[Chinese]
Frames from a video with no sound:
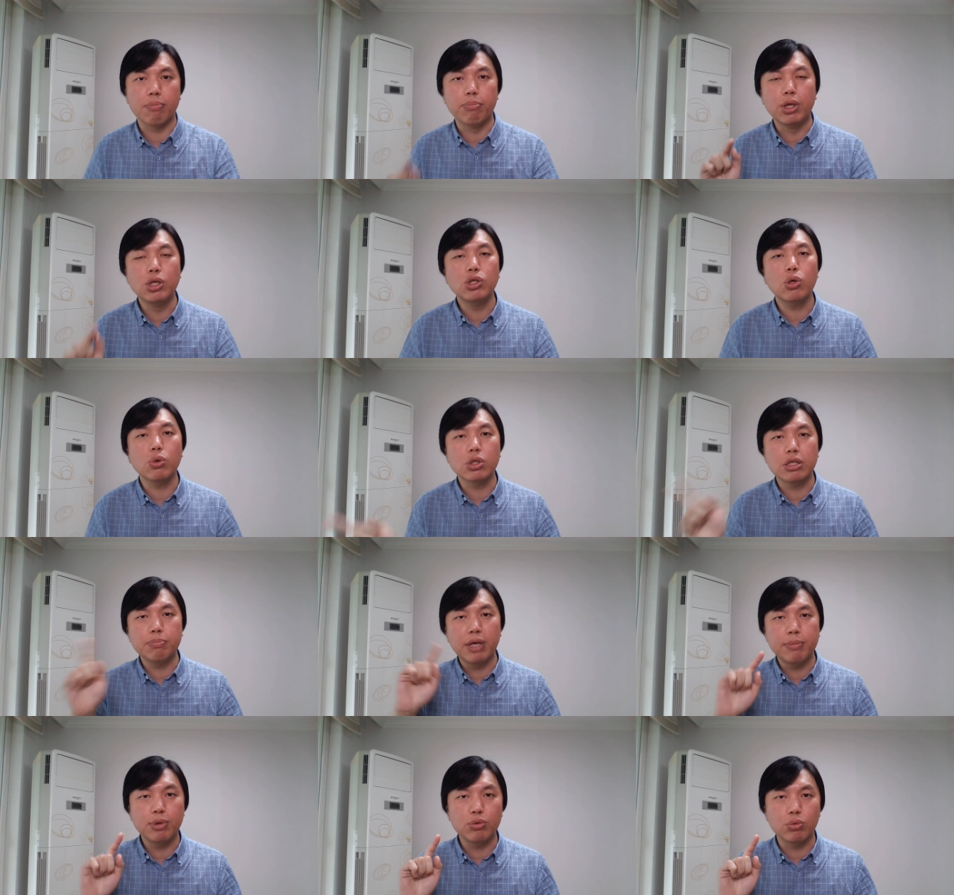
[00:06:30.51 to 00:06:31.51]
民众是
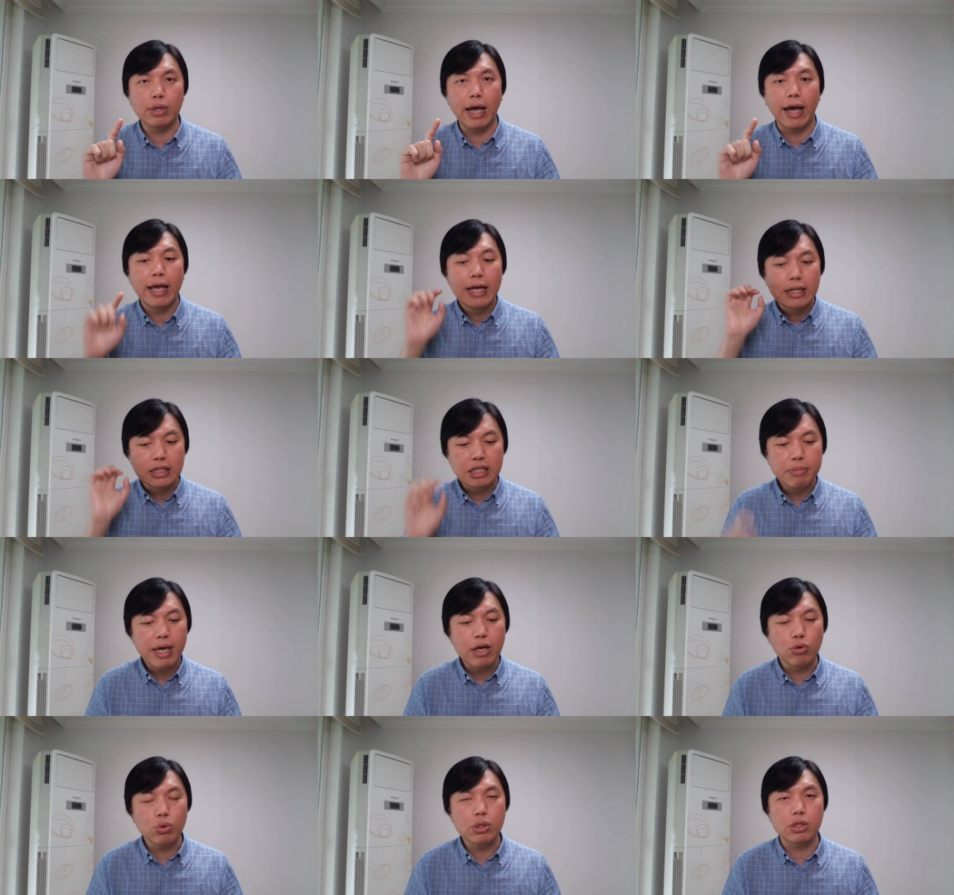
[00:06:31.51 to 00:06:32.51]
被逼无奈，即
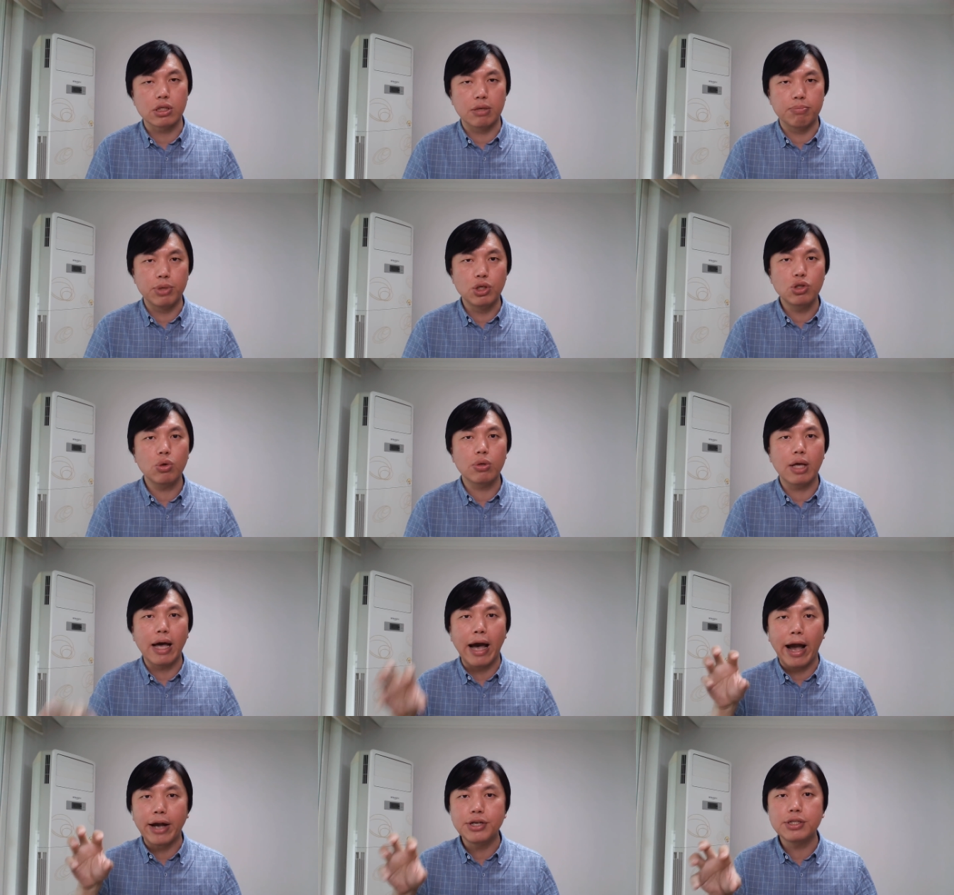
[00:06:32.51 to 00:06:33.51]
便如此，民众呢
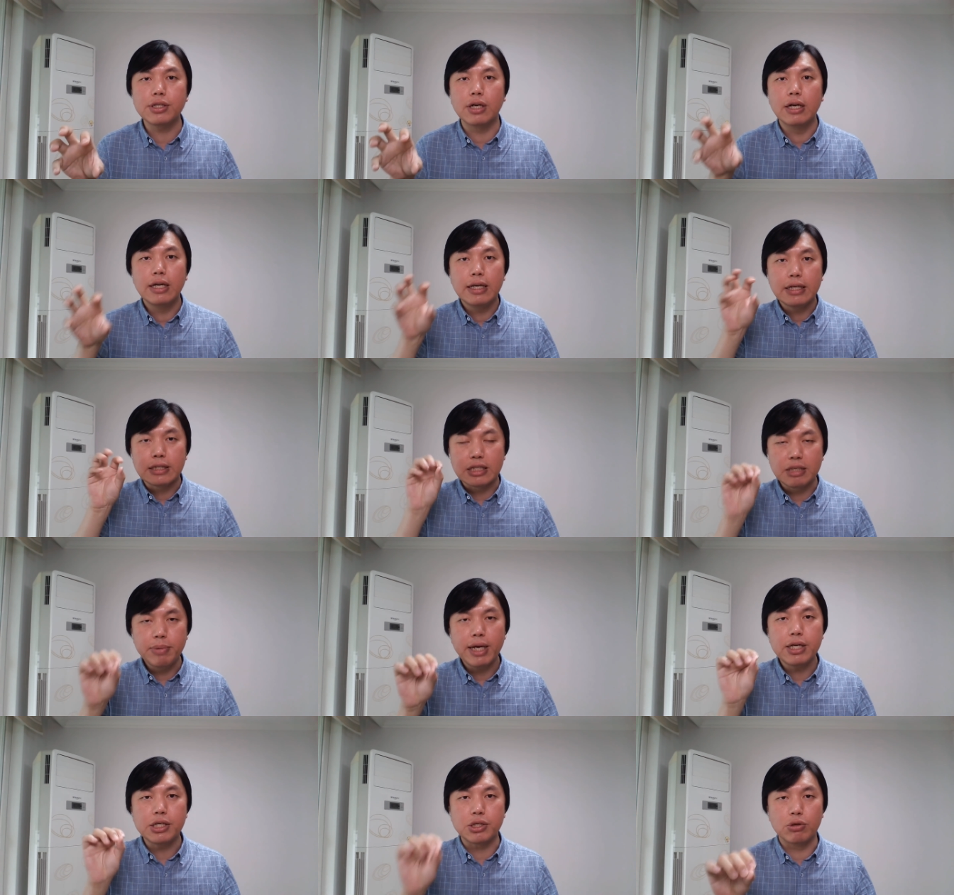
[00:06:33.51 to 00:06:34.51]
还是即
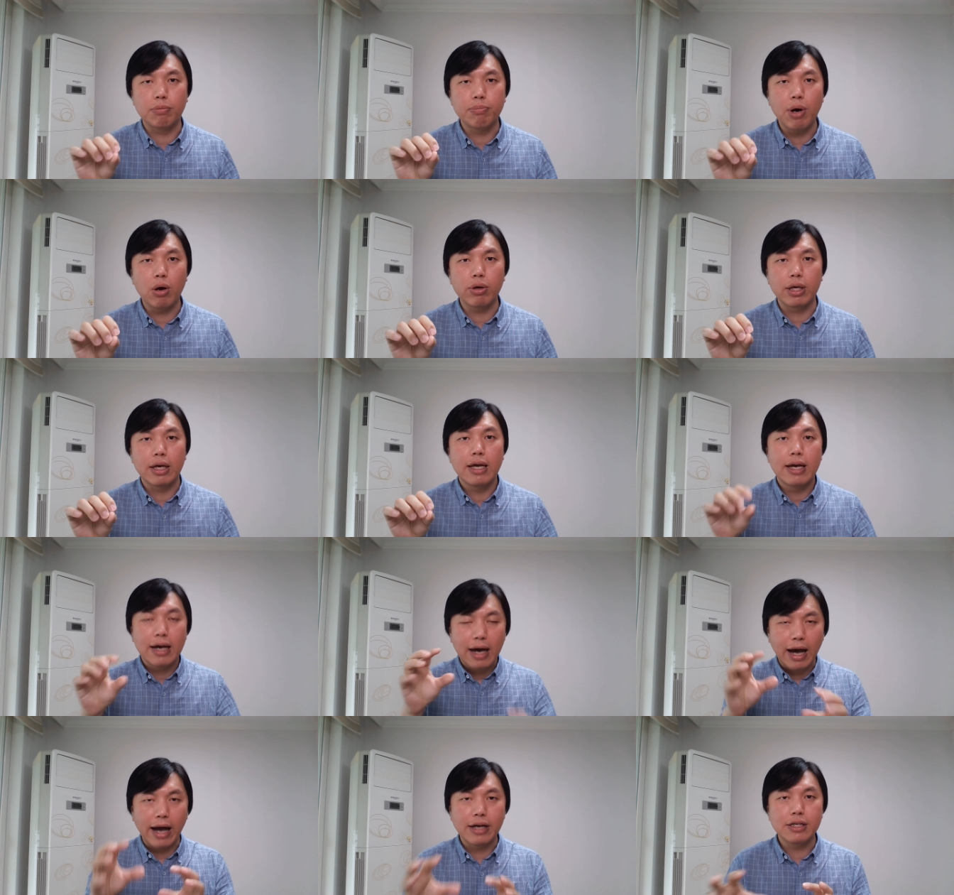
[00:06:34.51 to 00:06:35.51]
便使用暴力，
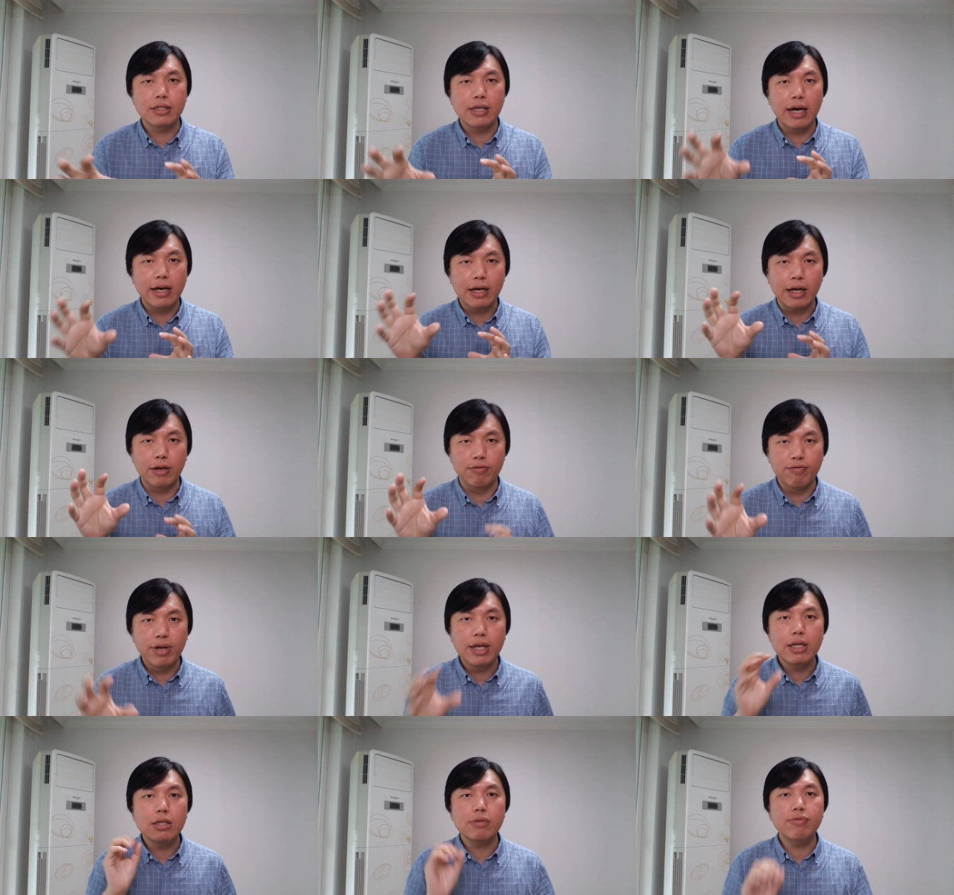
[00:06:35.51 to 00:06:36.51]
还是在很
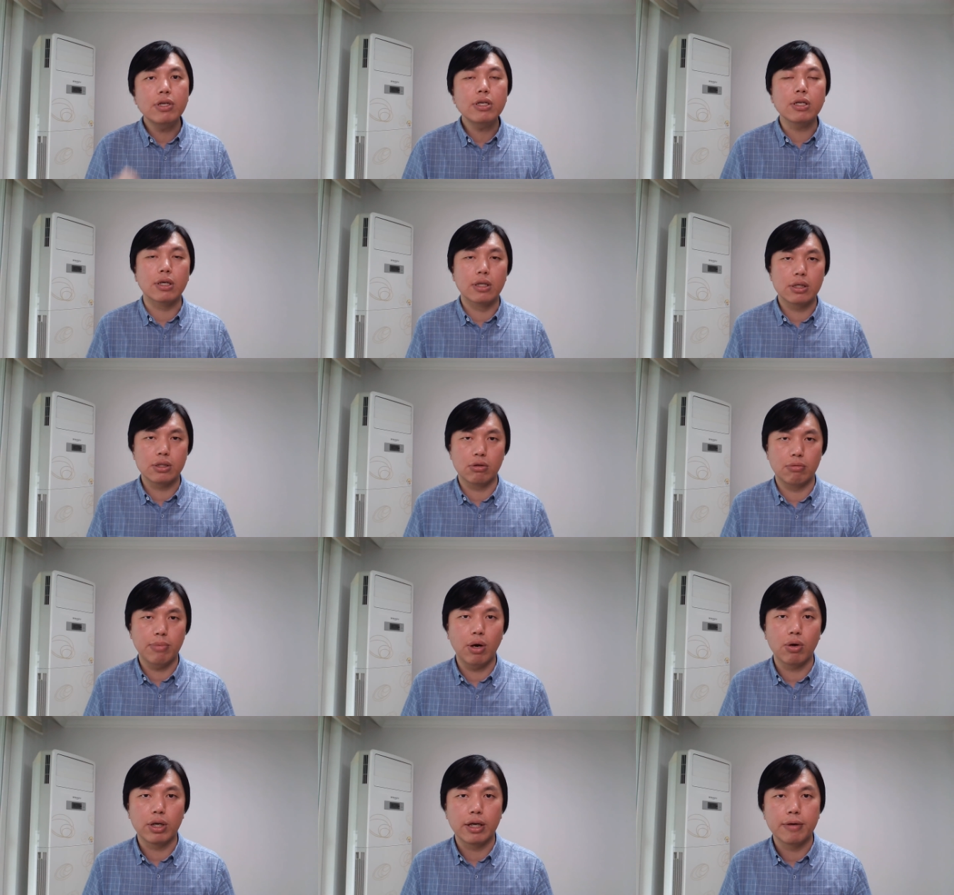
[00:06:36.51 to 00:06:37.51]
温温和的使用
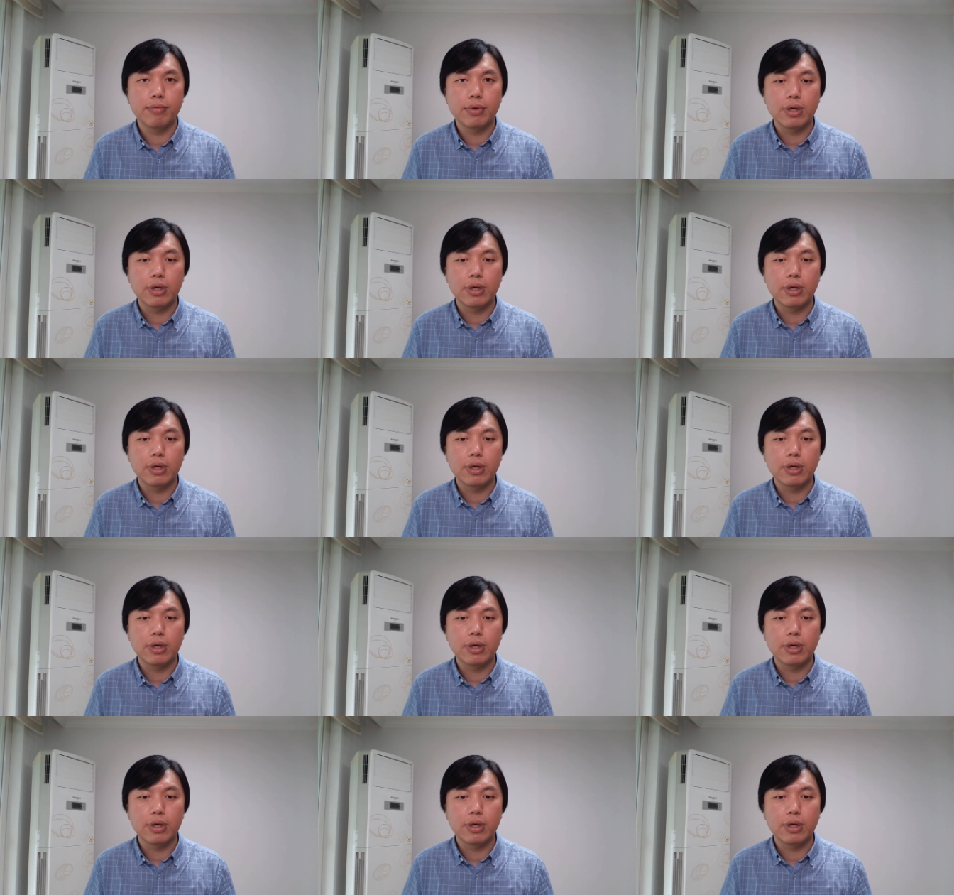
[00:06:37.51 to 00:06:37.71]
暴力，